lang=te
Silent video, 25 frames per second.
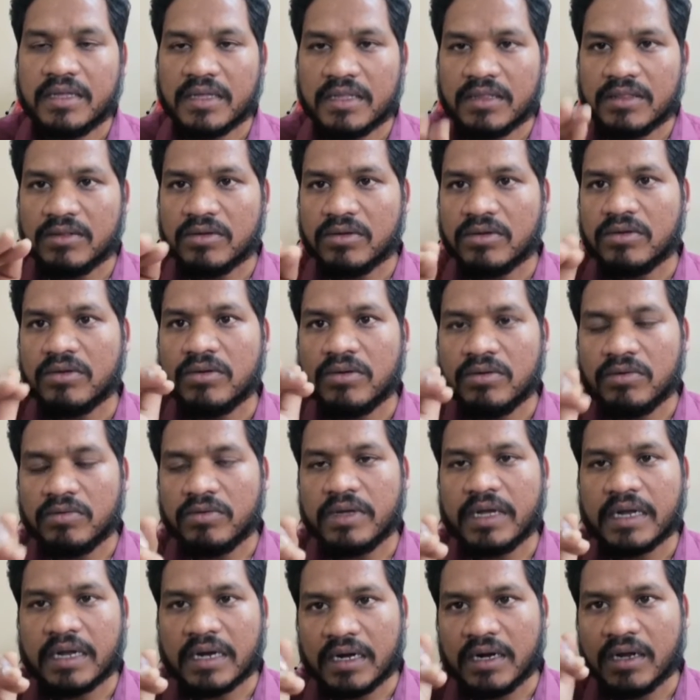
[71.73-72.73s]
ఎందుకు నువ్వు
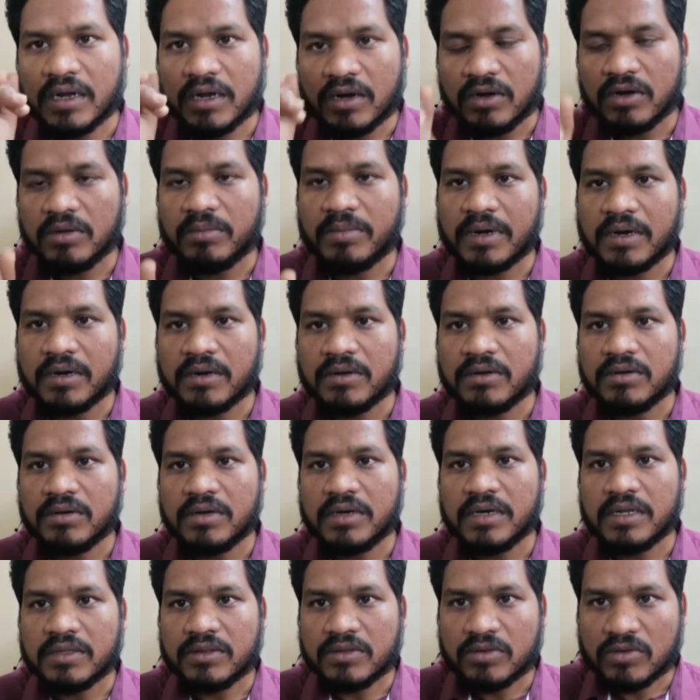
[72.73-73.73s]
ఎక్కడెక్కడో
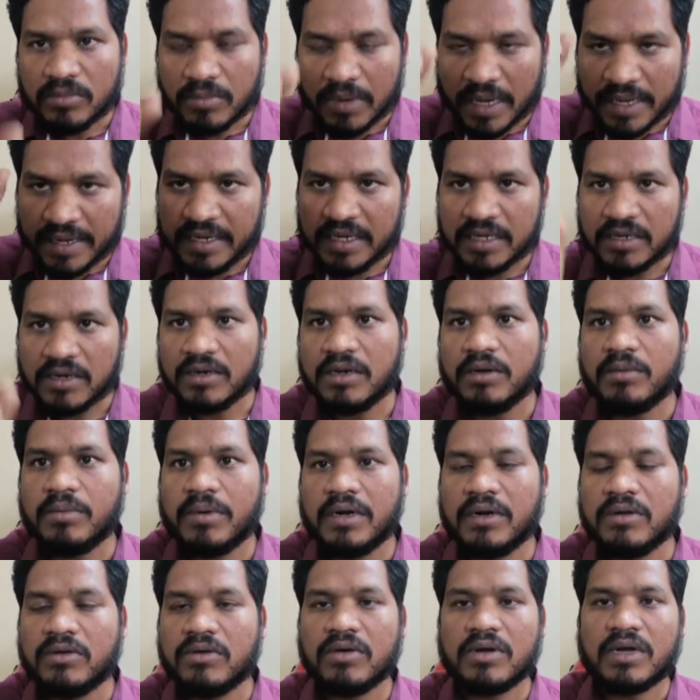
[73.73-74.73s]
పడుకున్నాడు ఎందుకు మన ఇంట్లోనే
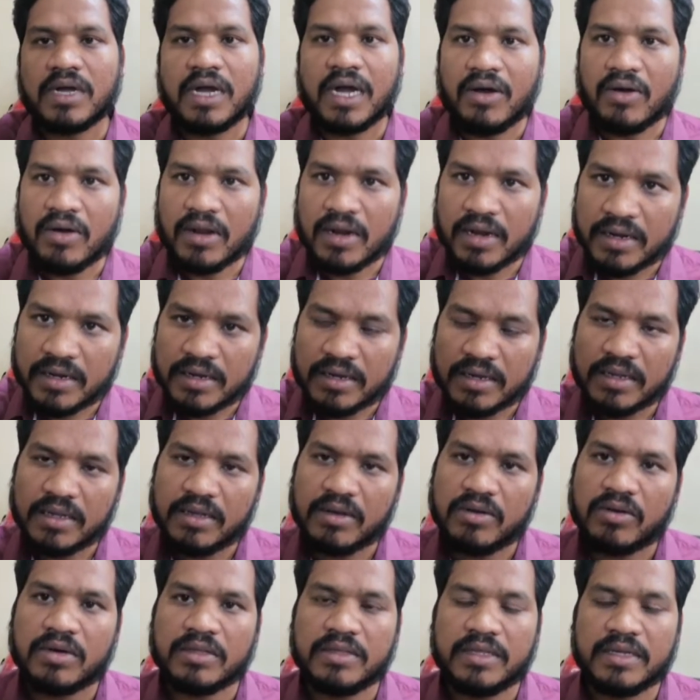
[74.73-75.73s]
పడుకో కావాలంటే
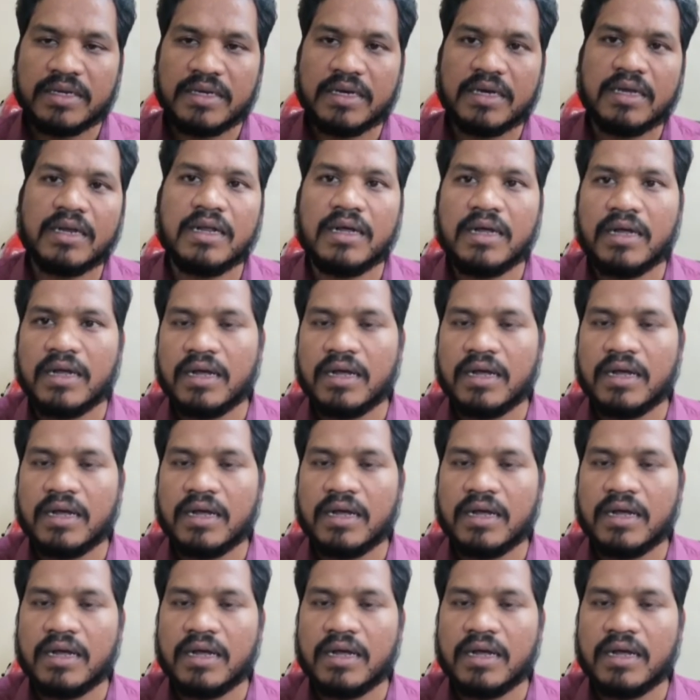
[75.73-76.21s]
ఒక దగ్గర